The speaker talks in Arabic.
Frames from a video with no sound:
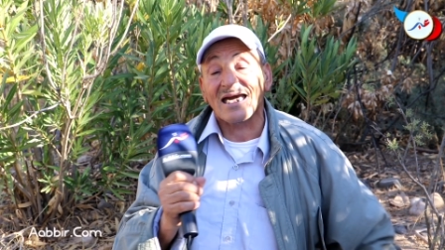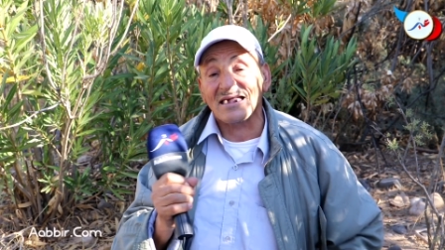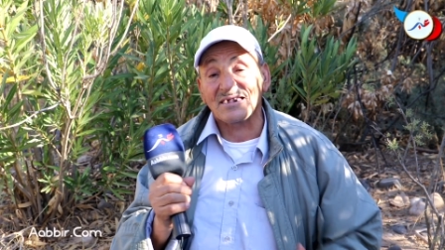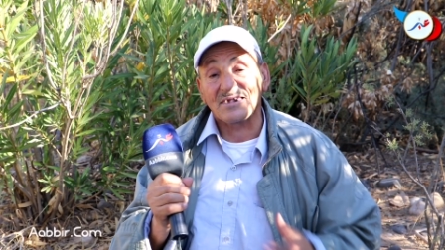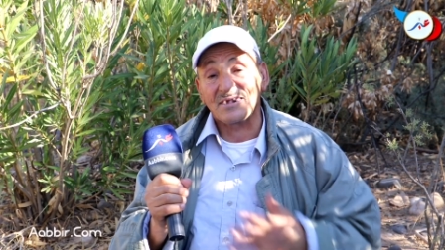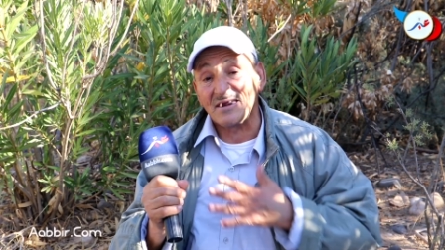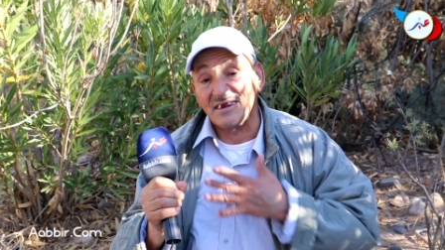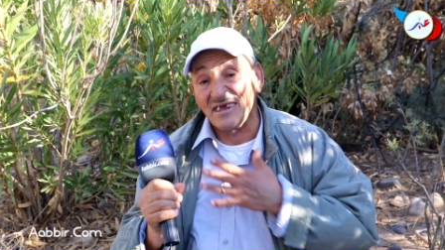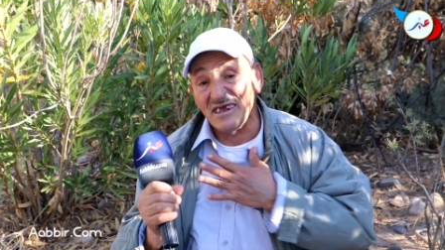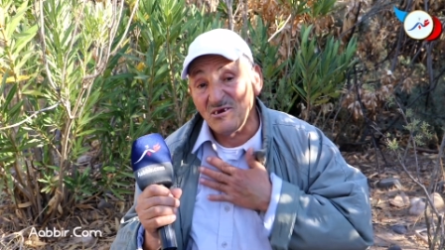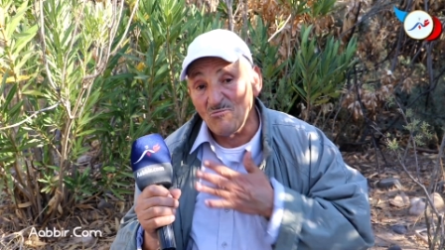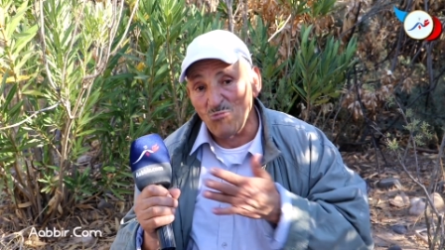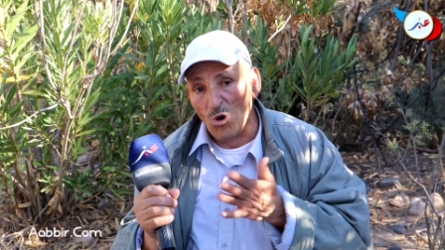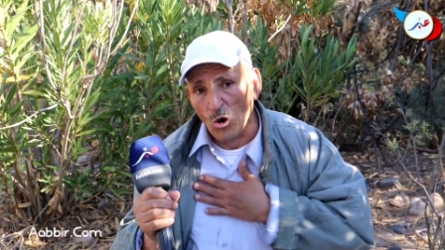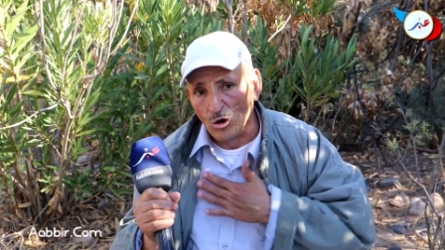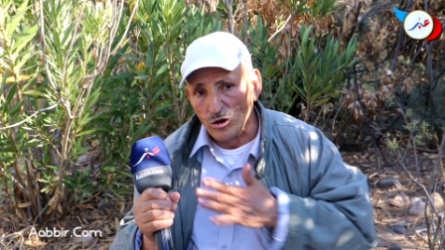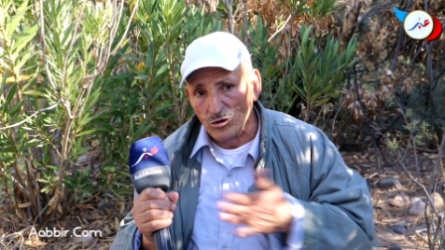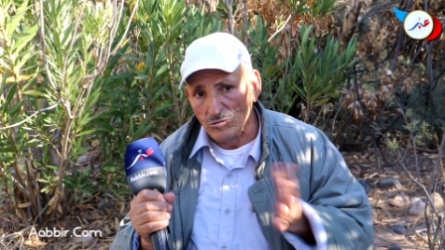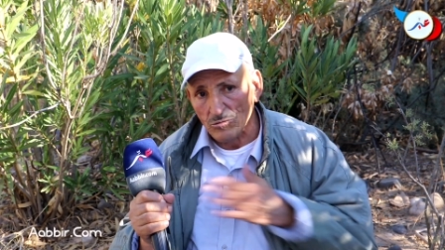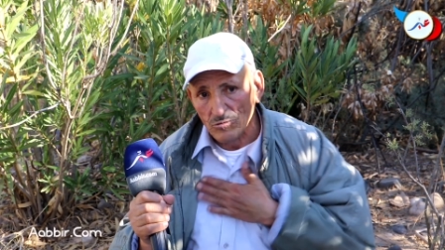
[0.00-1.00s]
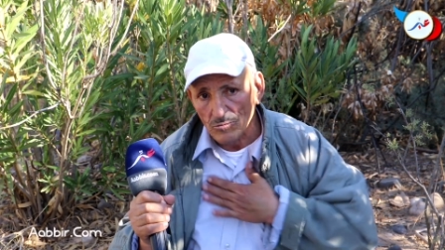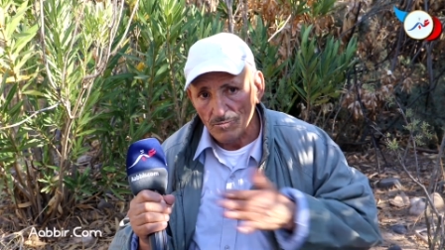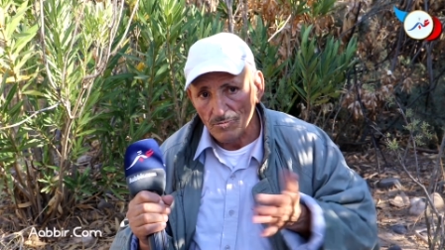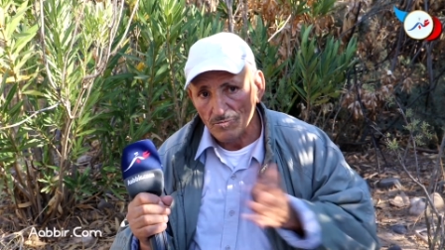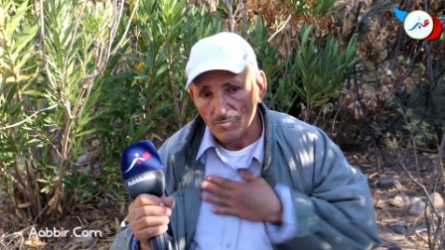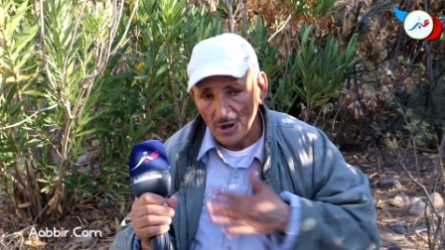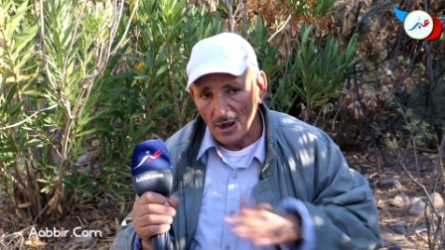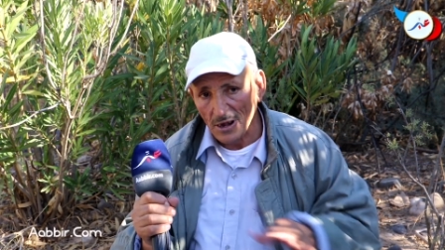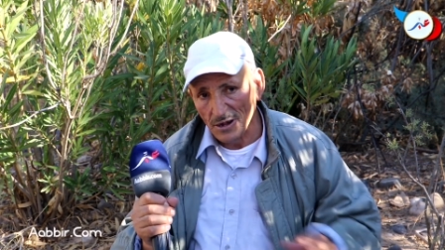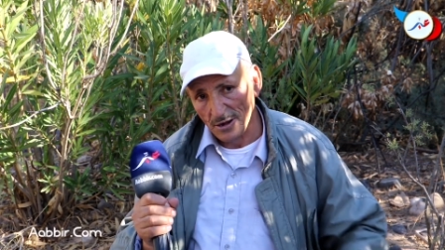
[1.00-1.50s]
خصني نموت
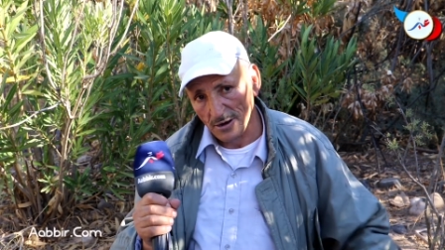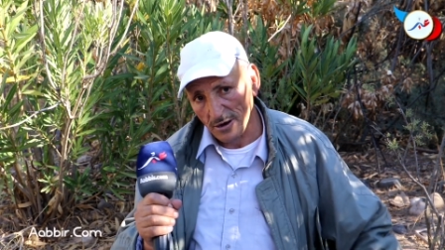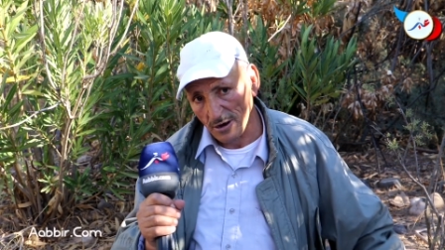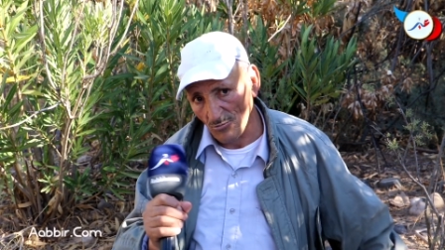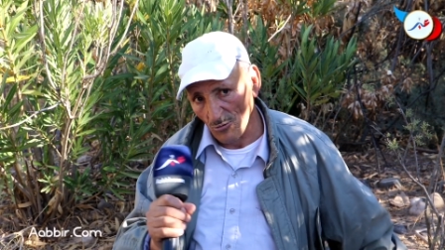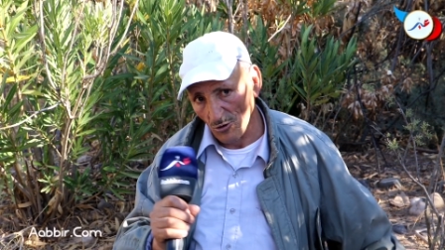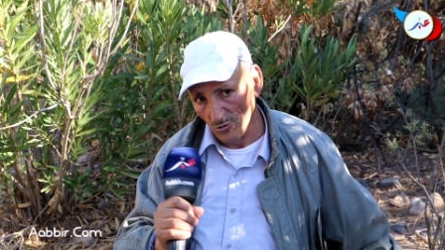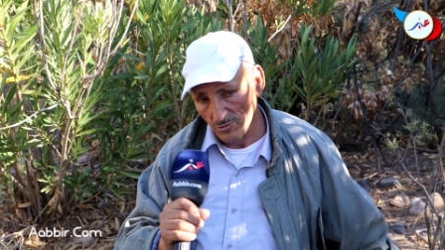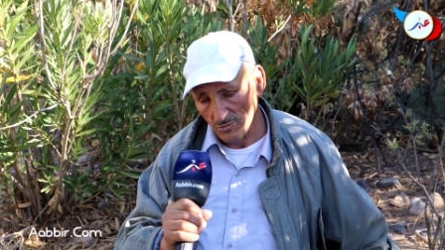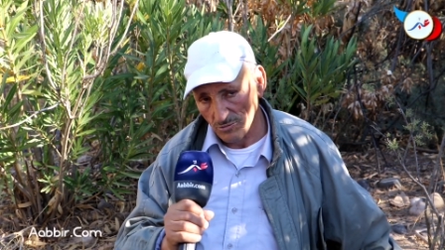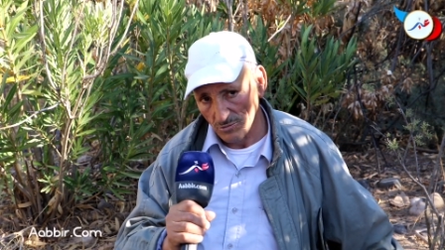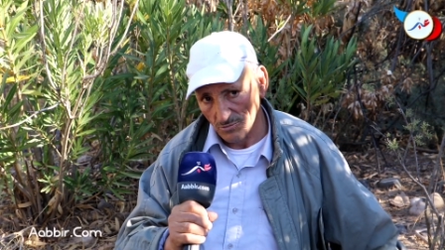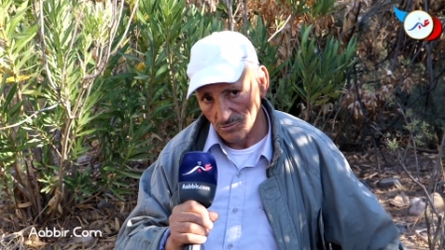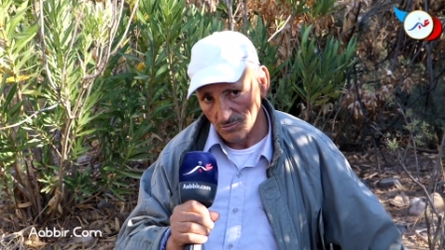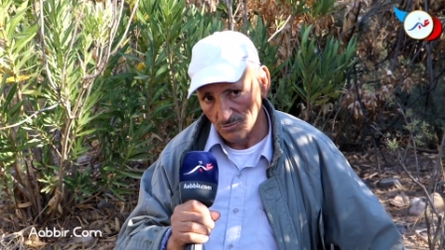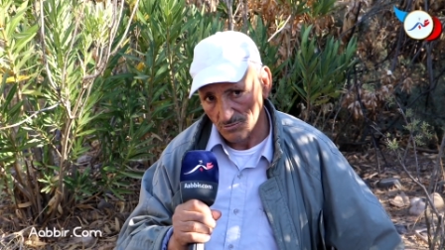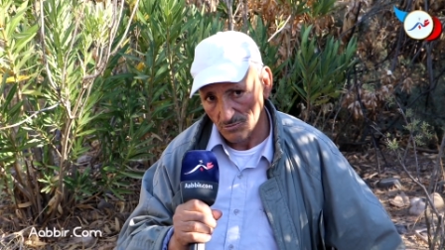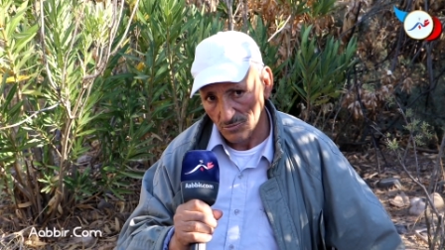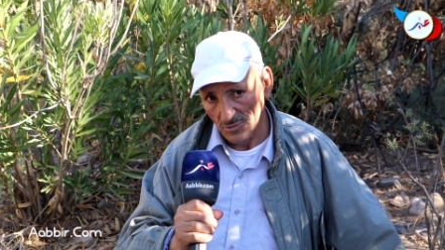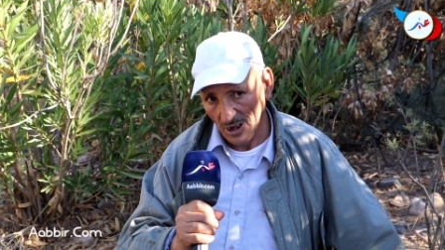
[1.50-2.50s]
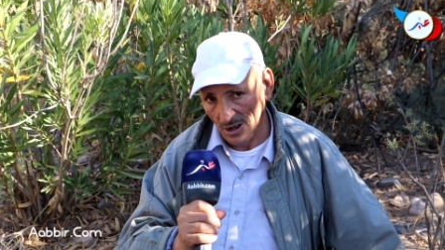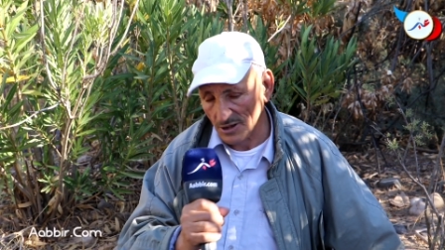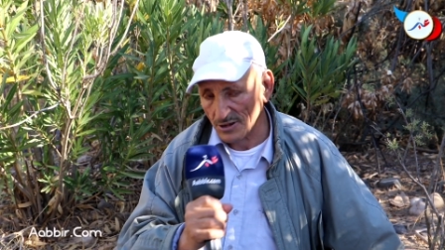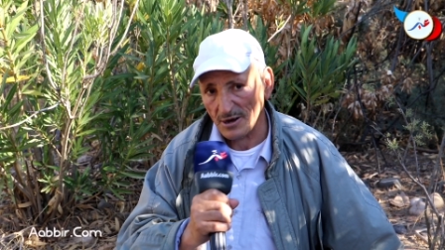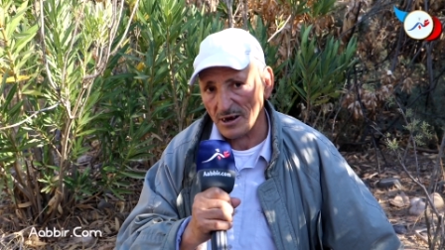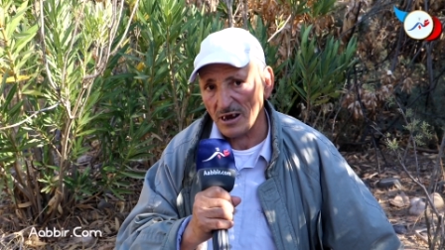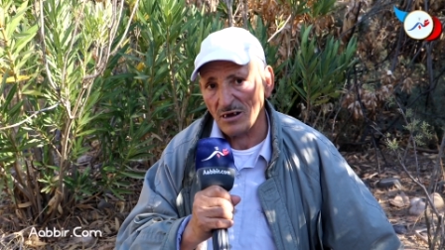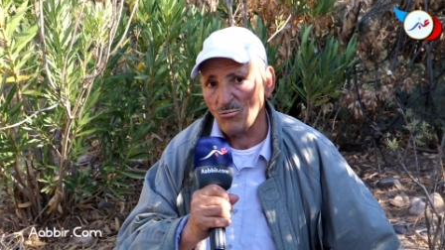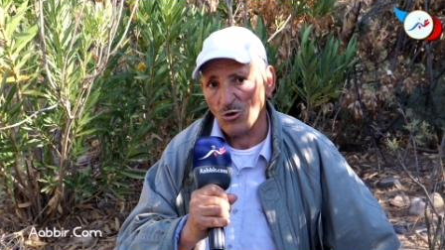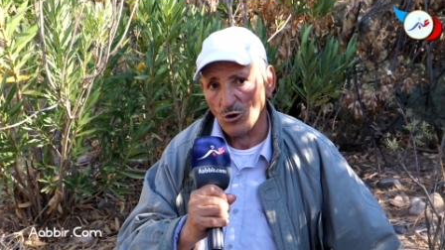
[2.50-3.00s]
خصني نموت
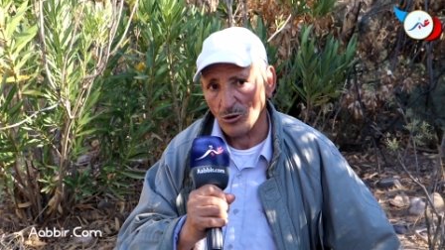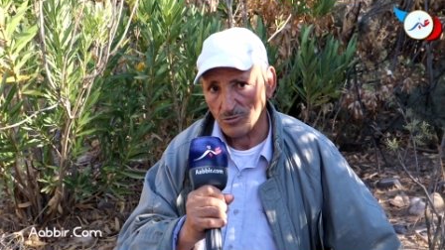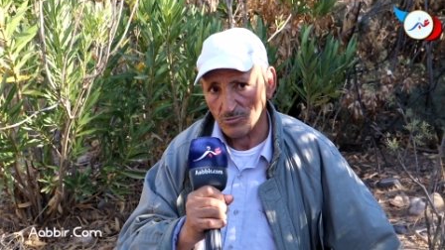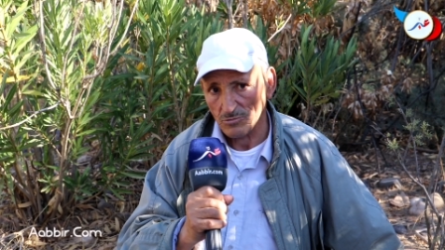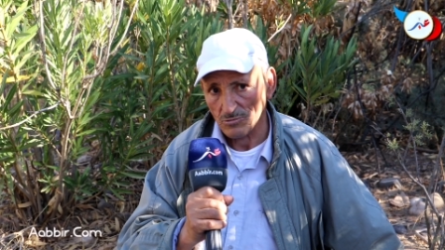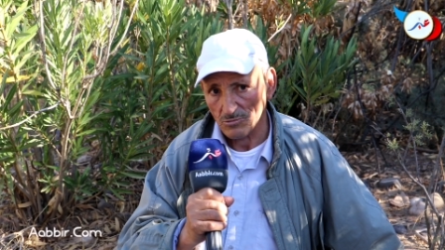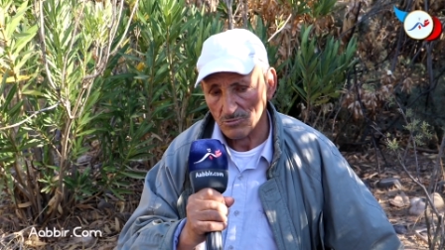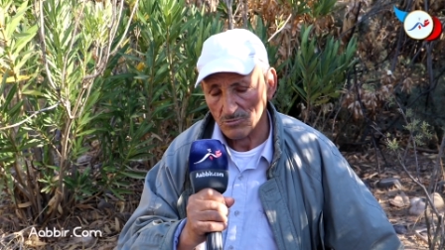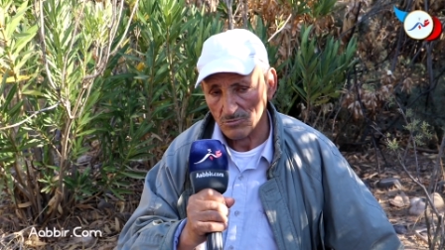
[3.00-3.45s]
خصني نموت